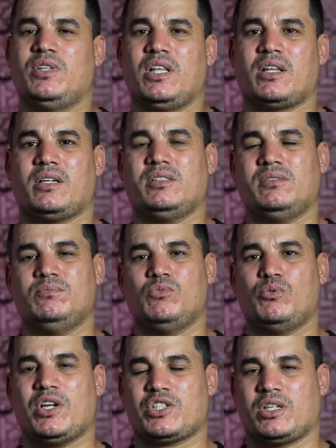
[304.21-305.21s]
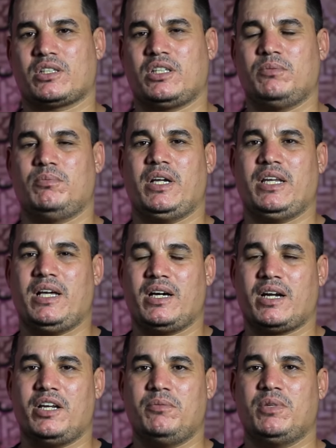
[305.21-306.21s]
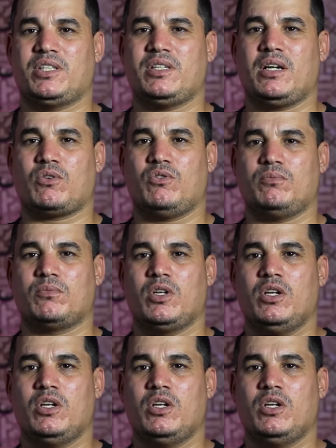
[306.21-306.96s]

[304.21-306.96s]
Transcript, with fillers: من القسم مباشرة معناها راح نمتعكم